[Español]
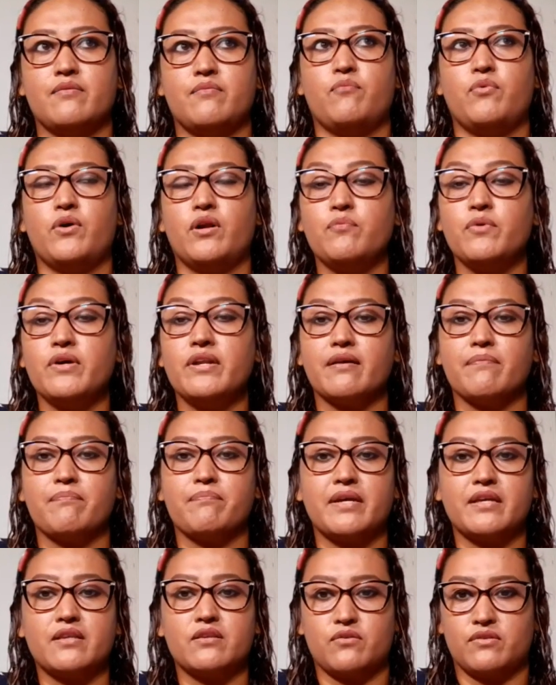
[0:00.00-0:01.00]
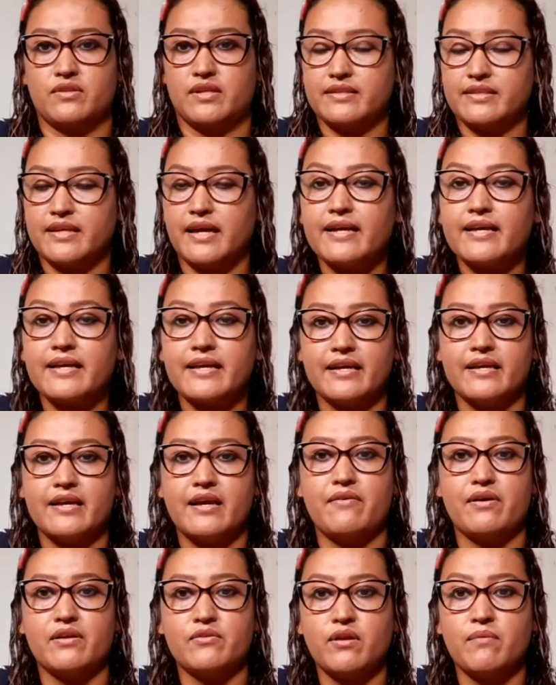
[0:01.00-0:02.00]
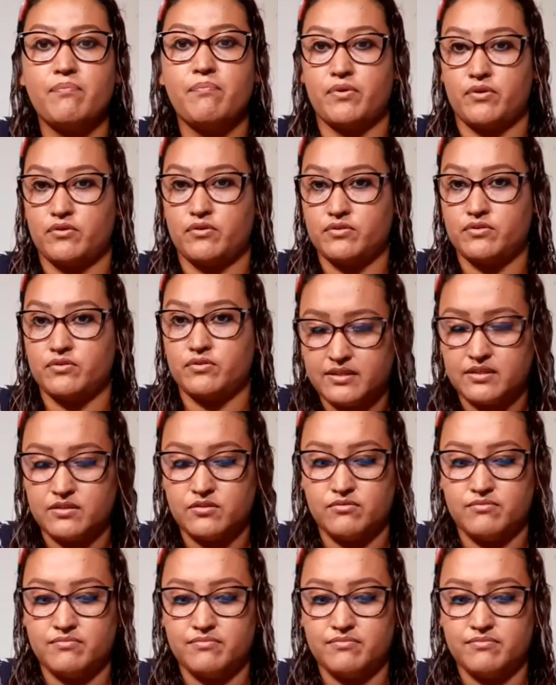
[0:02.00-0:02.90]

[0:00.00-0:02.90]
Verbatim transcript: vuelvo y repito, desde aquí llevando el proceso